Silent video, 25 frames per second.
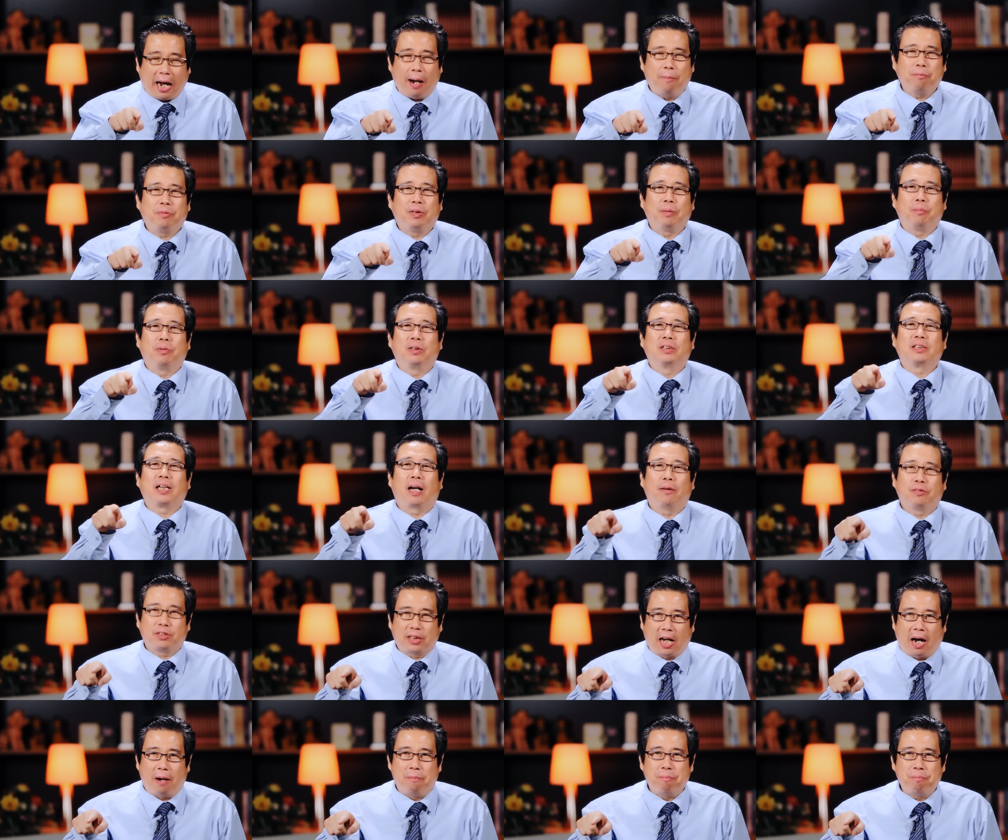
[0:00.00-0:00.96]
30ถึง
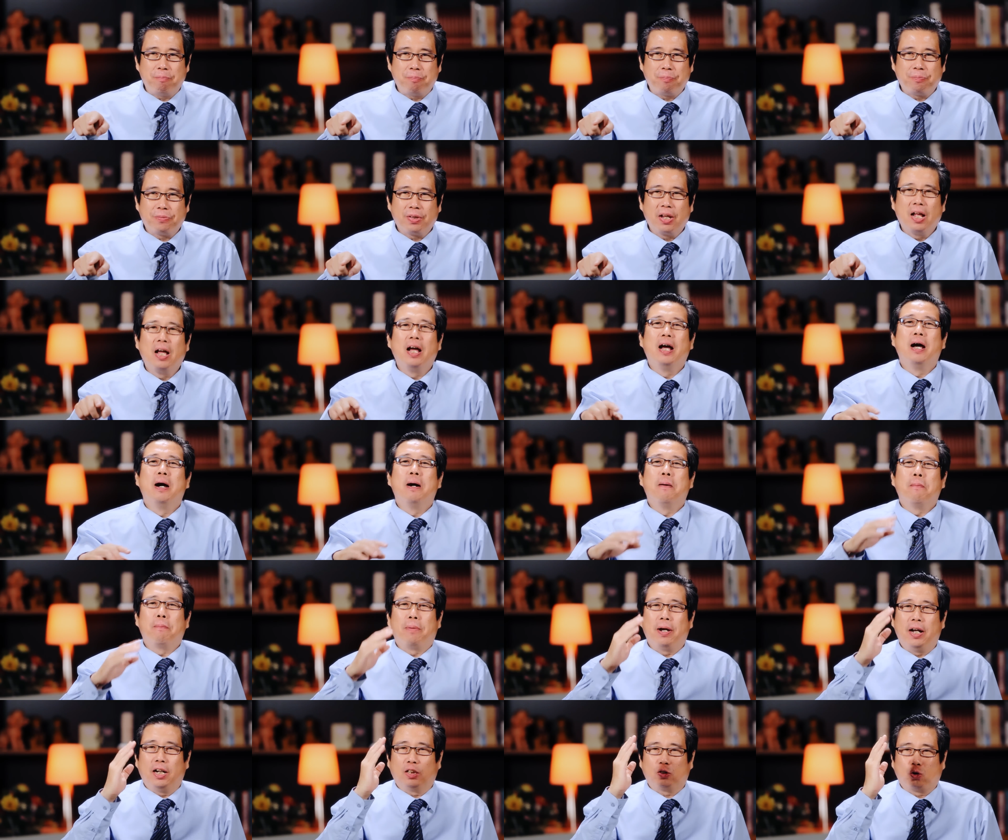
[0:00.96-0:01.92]

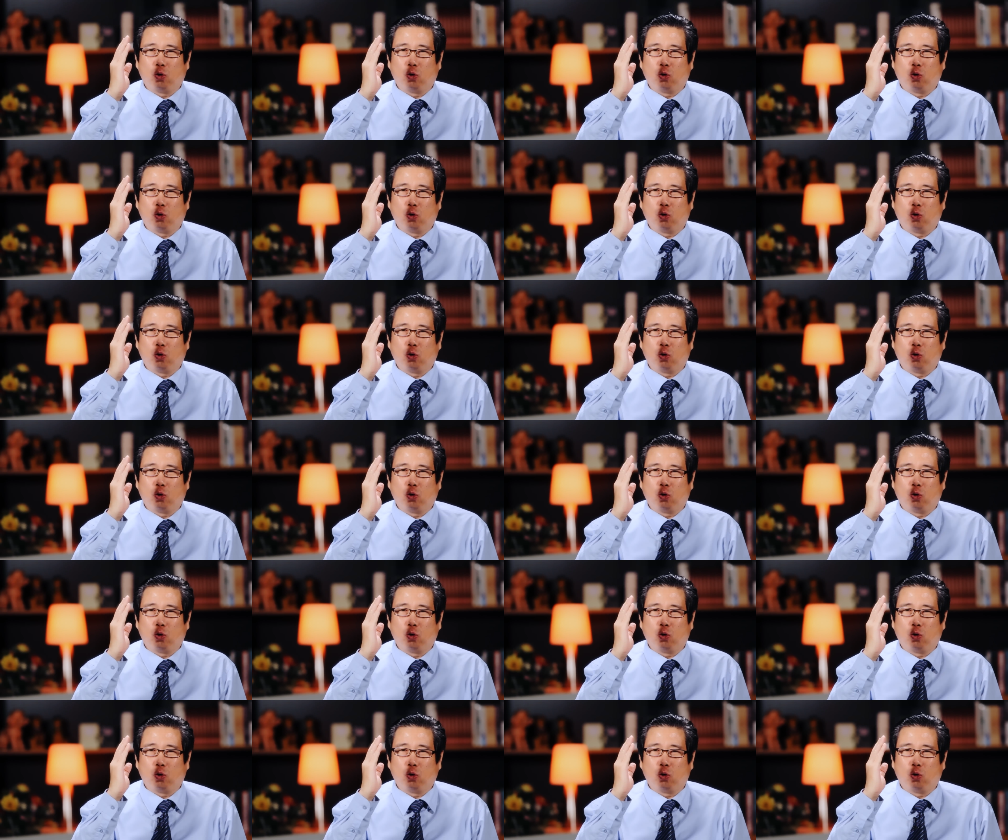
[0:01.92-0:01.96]
33พระเย